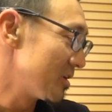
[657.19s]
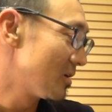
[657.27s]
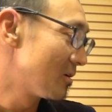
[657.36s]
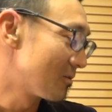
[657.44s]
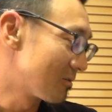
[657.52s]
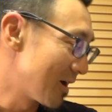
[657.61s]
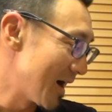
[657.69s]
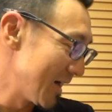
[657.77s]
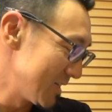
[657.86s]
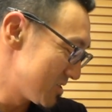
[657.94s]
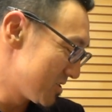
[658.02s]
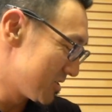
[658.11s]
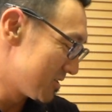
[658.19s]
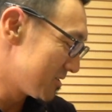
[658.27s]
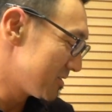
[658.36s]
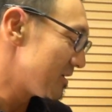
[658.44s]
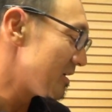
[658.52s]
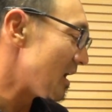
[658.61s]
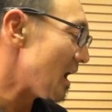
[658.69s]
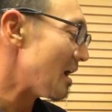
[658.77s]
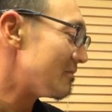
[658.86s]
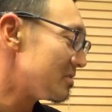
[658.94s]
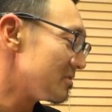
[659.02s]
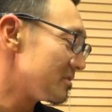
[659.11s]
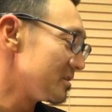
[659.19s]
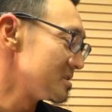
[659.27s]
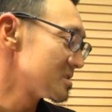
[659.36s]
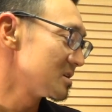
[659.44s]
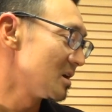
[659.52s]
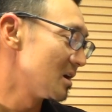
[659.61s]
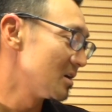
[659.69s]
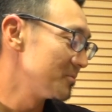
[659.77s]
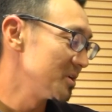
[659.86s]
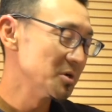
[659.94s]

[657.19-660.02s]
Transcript: alright everything's gonna be